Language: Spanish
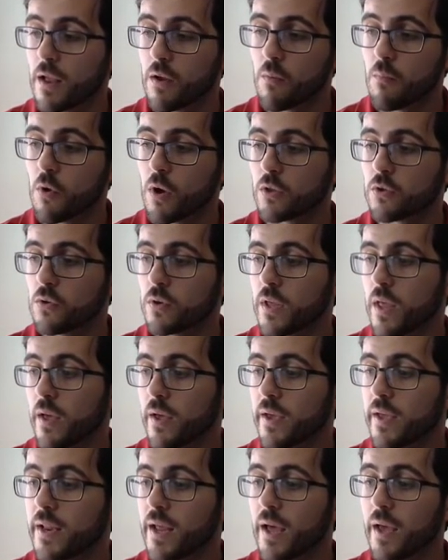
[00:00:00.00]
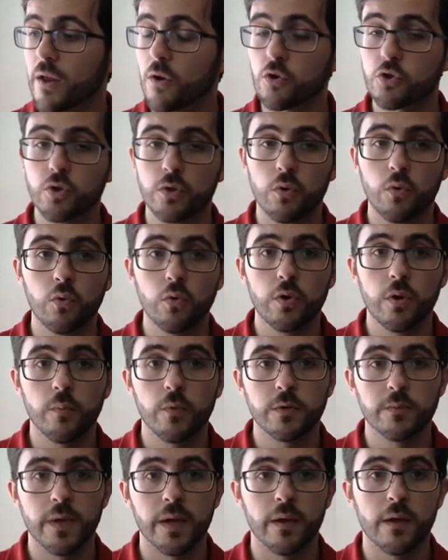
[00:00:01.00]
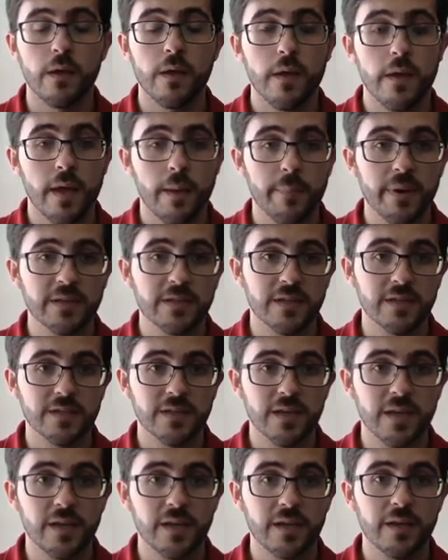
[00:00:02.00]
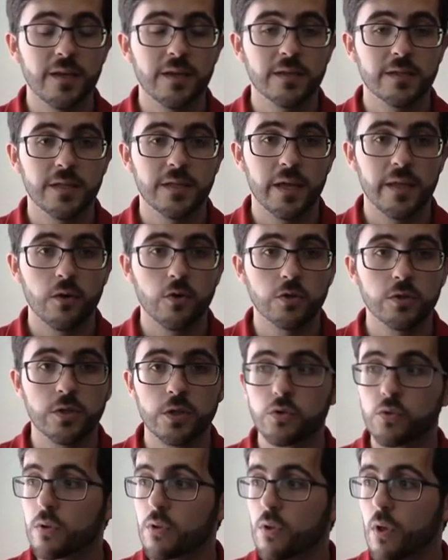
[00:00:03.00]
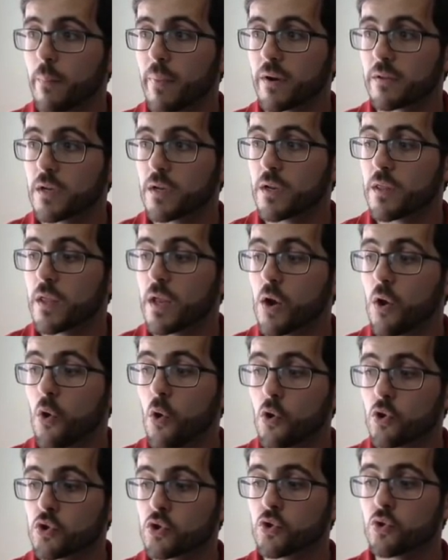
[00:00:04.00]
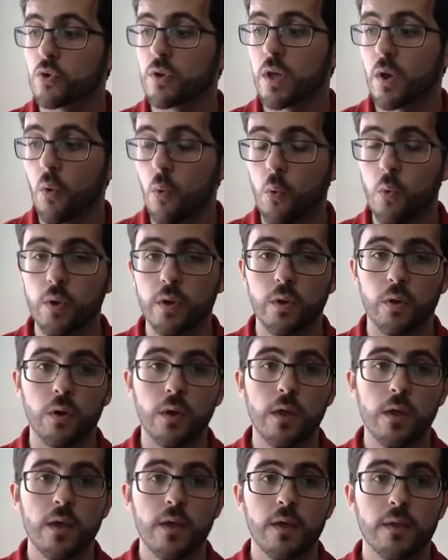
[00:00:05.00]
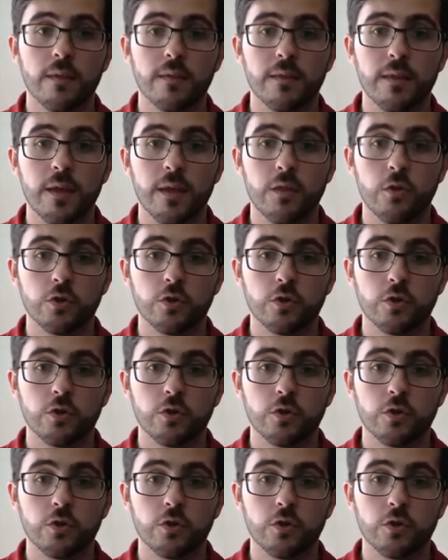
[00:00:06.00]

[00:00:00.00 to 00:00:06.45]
la convocatoria era el 8 de julio, pues bien, empresas que se hayan constituido a partir del 8 de julio de